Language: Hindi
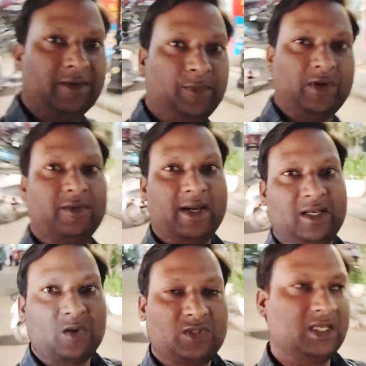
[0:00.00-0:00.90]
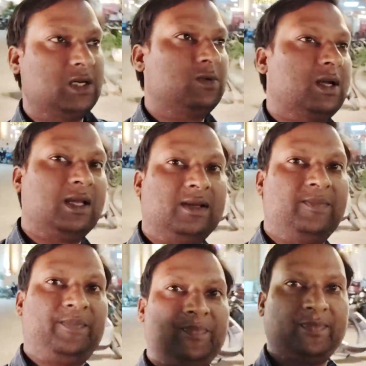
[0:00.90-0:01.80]
से पूरा वाइट हाउस सजा हुआ
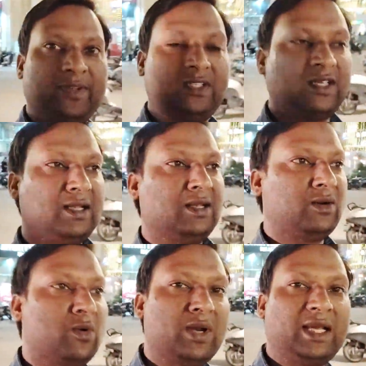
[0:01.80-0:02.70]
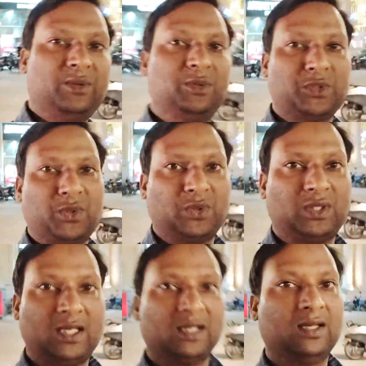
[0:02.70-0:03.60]
है इसके रौनक की कुछ और होती